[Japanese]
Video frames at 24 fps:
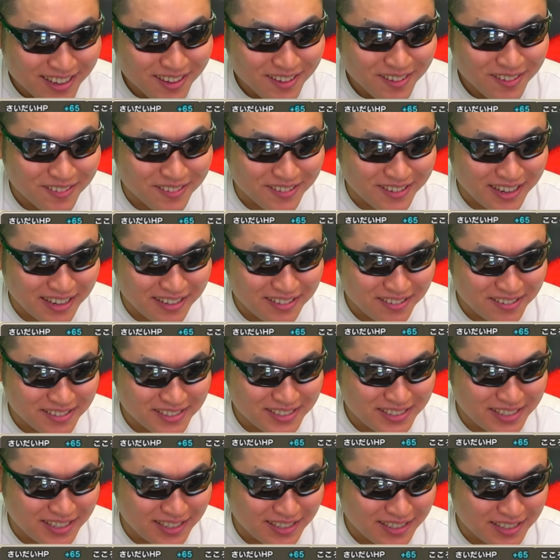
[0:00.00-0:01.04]
他の
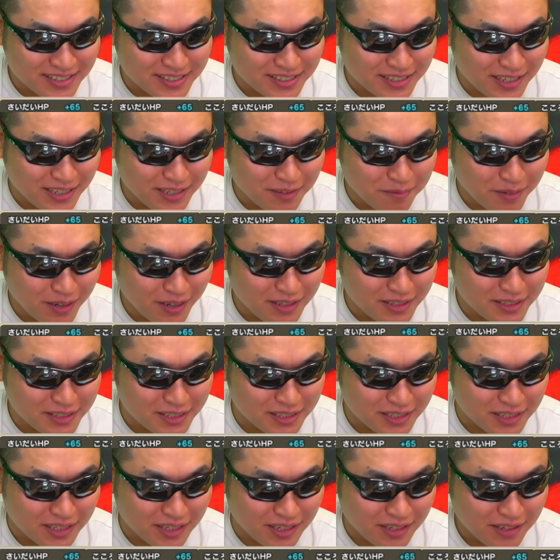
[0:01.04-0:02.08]
ステータスがいまい
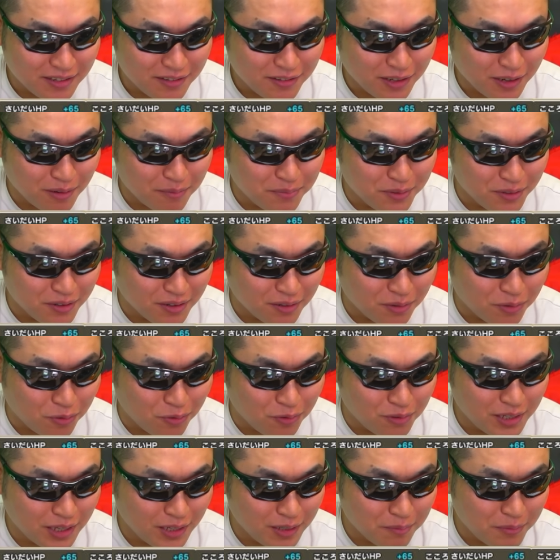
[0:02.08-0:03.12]
ちな分、
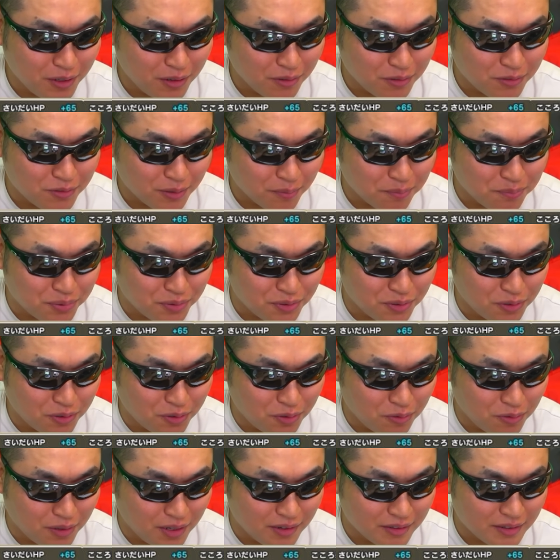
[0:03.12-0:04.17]
攻撃魔力がぶっ
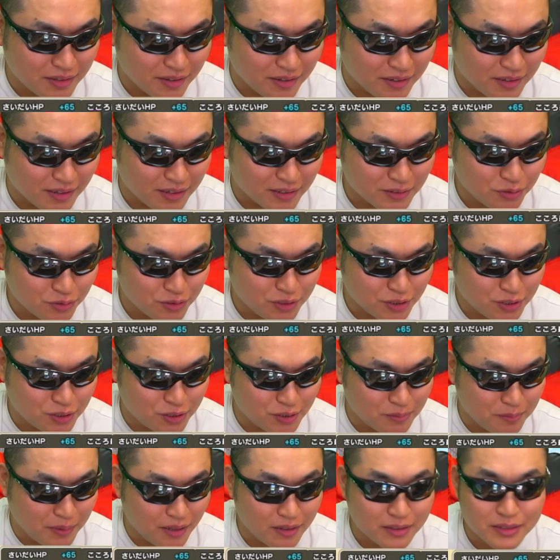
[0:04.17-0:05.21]
壊れてる。そして
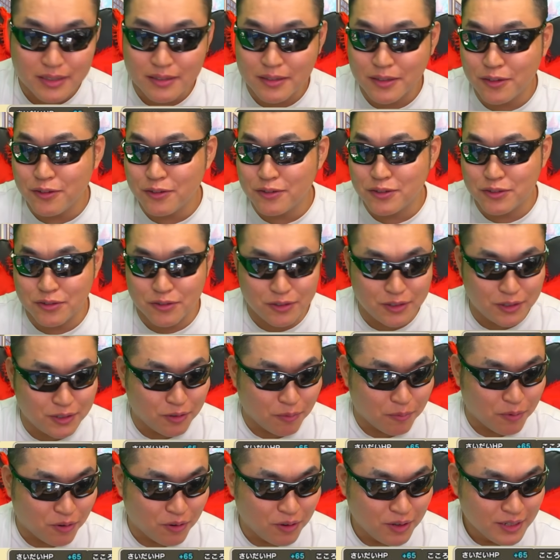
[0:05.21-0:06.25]
素早さ92
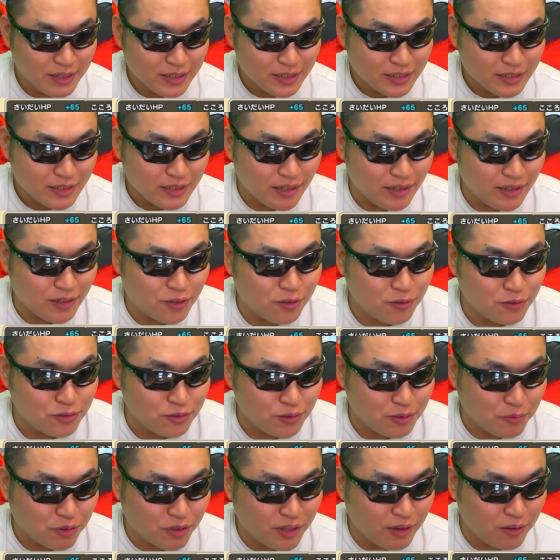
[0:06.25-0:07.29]
とも、
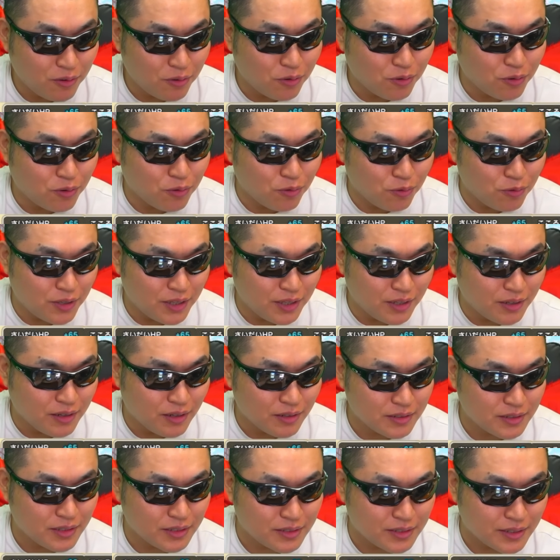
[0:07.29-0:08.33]
92も結構いい
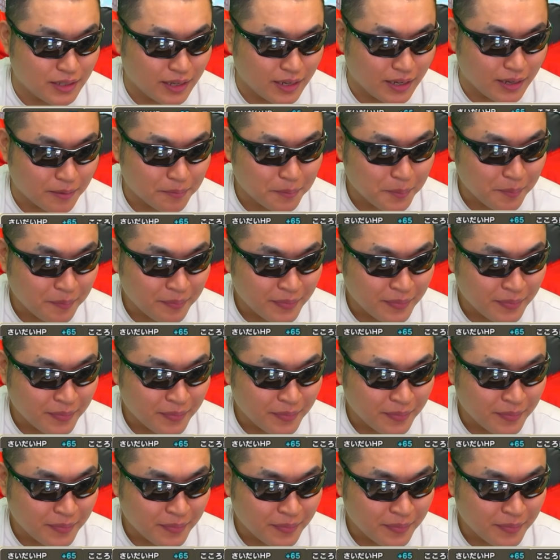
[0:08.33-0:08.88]
感じですね。